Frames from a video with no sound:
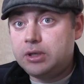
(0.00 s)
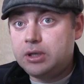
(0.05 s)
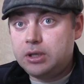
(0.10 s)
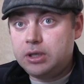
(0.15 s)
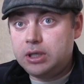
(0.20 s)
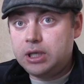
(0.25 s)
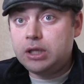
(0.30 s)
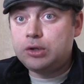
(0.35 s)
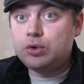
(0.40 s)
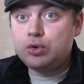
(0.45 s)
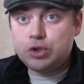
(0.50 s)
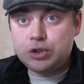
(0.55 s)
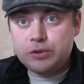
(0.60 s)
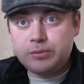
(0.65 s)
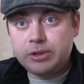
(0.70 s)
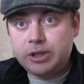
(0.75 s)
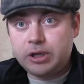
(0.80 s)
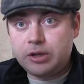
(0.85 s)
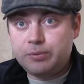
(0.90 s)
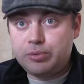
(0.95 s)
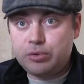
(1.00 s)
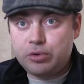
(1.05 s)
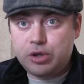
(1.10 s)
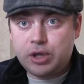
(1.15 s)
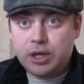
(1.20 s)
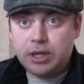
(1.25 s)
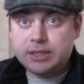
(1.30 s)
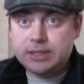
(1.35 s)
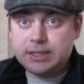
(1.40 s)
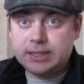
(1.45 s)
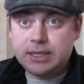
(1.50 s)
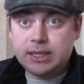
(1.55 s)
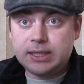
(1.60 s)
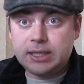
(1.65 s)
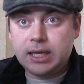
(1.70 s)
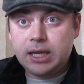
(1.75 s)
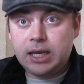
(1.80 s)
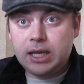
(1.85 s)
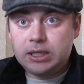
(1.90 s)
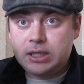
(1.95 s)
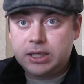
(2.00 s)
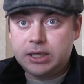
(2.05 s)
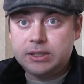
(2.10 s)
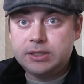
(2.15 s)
э, я тоже смотрел, получается где-то от